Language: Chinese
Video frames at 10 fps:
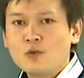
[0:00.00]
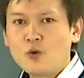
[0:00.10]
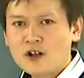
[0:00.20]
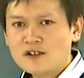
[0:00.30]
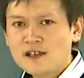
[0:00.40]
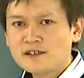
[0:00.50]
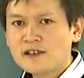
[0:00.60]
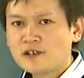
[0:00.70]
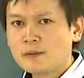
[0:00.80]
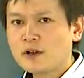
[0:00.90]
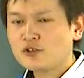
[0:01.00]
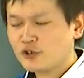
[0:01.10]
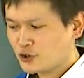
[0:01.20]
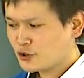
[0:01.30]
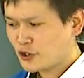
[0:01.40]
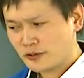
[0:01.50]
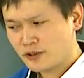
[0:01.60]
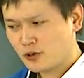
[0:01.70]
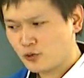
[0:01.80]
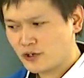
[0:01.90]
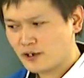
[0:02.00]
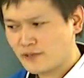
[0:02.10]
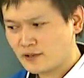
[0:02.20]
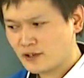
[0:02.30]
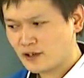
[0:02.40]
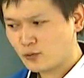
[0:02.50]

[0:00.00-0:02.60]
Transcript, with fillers: 我刚才在前边其实强调过一个问题，